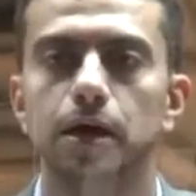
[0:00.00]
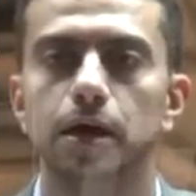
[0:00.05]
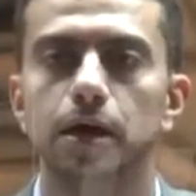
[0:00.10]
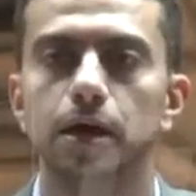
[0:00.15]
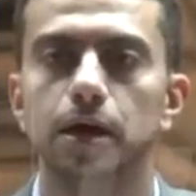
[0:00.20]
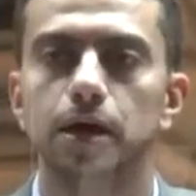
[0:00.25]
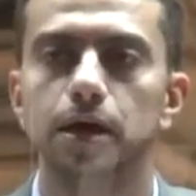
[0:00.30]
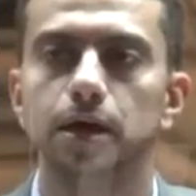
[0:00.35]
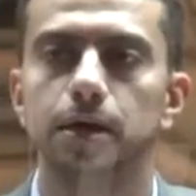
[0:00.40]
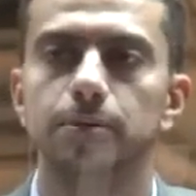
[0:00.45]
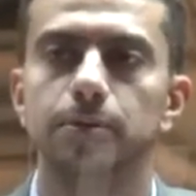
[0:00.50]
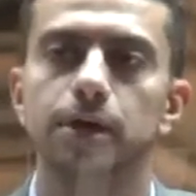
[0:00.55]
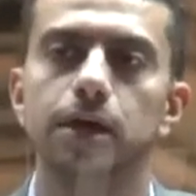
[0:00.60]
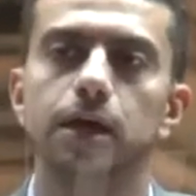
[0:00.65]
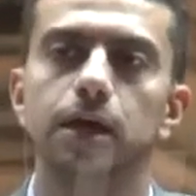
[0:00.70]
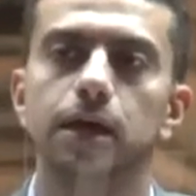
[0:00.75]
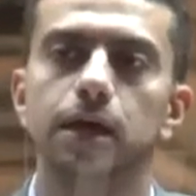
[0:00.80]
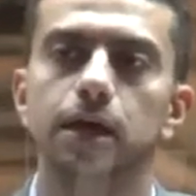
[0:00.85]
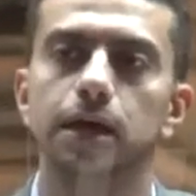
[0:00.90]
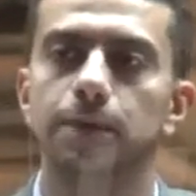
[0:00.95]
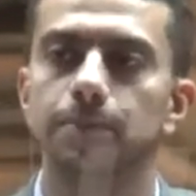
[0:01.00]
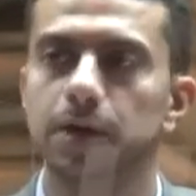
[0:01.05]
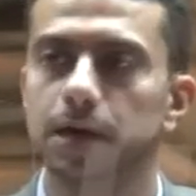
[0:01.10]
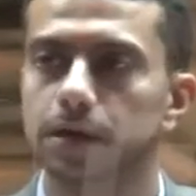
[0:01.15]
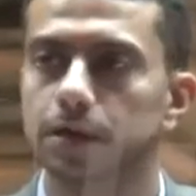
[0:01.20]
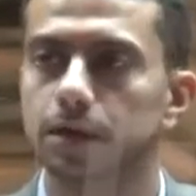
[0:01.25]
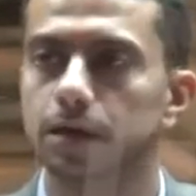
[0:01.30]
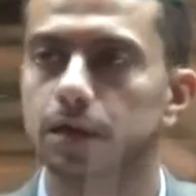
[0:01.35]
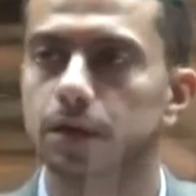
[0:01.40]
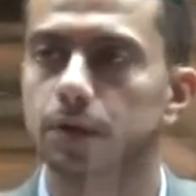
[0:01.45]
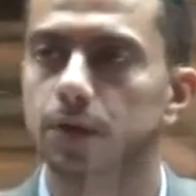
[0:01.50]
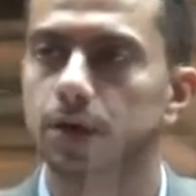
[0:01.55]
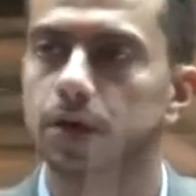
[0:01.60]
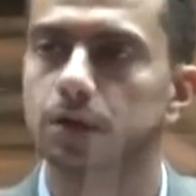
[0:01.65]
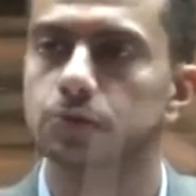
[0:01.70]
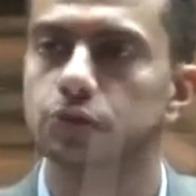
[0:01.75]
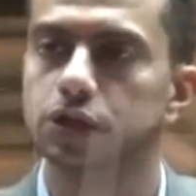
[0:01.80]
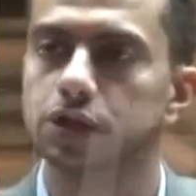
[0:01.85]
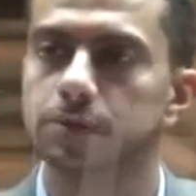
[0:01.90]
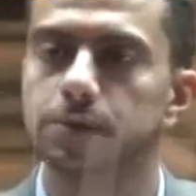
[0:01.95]
ارهابيه اللي هي جماعه الاخوان
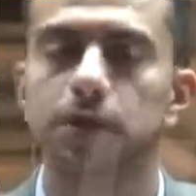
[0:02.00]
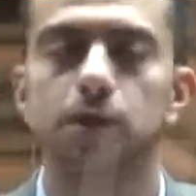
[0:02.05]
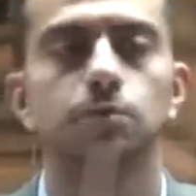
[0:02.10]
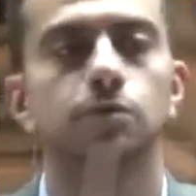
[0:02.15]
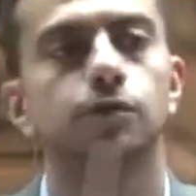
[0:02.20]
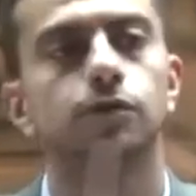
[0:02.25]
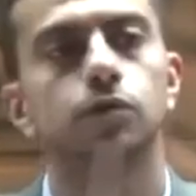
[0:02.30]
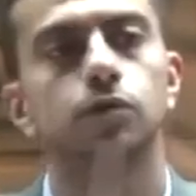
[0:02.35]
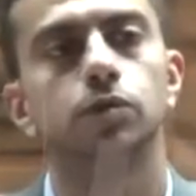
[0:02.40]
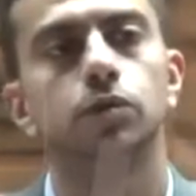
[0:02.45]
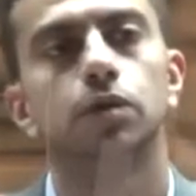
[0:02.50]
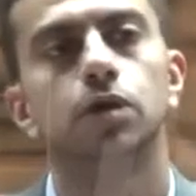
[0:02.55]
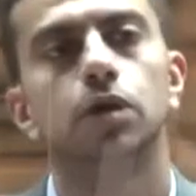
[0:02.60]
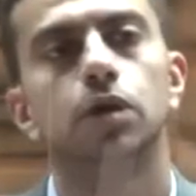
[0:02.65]
المسلمين المفروض